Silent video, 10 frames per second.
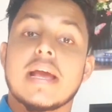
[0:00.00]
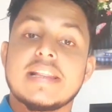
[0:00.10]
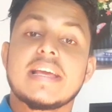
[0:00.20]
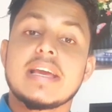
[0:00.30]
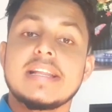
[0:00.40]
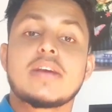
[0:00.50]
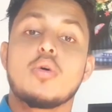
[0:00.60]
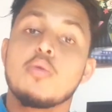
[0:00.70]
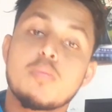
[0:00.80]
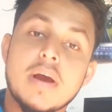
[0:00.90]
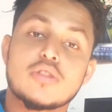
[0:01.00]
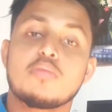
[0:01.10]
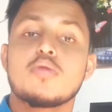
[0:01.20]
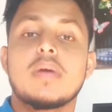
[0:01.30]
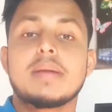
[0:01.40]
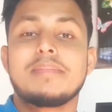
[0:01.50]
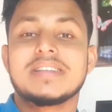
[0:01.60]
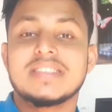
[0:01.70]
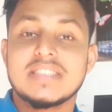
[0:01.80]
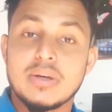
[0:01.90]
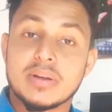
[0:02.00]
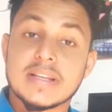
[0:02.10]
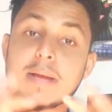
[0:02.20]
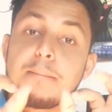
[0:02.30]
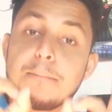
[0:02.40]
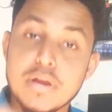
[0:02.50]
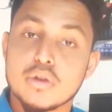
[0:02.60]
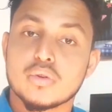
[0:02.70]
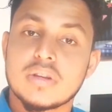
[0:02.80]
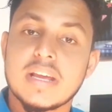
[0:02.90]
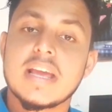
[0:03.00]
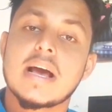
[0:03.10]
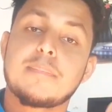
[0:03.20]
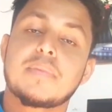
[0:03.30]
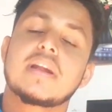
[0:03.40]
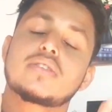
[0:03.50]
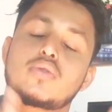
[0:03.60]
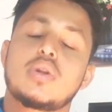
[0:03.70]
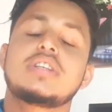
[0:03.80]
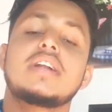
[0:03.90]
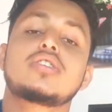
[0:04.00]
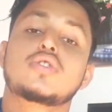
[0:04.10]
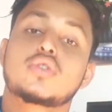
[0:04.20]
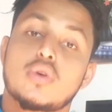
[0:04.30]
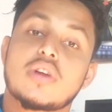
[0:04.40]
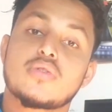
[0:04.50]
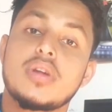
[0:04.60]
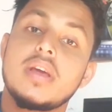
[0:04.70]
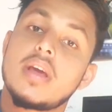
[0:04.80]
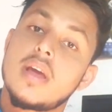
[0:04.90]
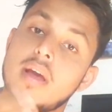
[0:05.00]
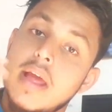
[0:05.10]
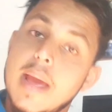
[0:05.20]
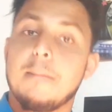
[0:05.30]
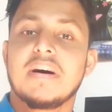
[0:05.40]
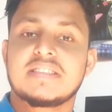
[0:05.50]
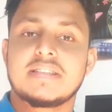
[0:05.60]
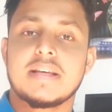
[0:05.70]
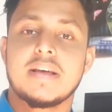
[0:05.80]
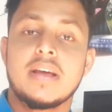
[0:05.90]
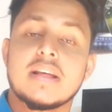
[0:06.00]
এদিক এদিক অমুক বাই তমুক বাইরে মেসেজ দেওয়া থেকে বিরত থেকে আপনারা চলে যান সরাসরি এম্বাসিতে